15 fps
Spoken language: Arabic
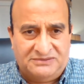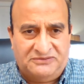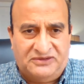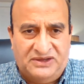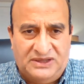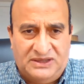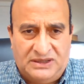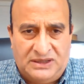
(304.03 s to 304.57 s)

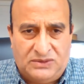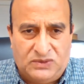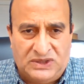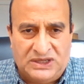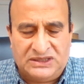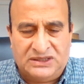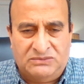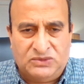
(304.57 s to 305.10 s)
في
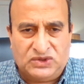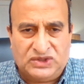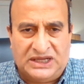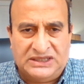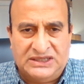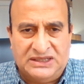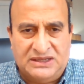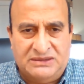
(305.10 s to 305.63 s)
الولايات
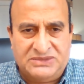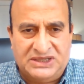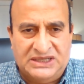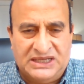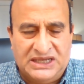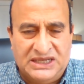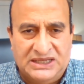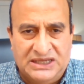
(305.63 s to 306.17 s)
المتحدة
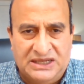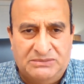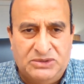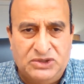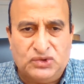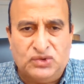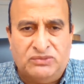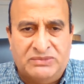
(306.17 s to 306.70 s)
الأمريكية اللي هي
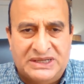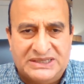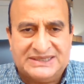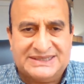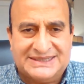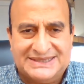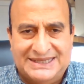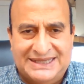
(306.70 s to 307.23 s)

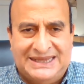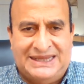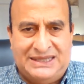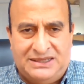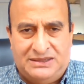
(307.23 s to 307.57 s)
بتمثل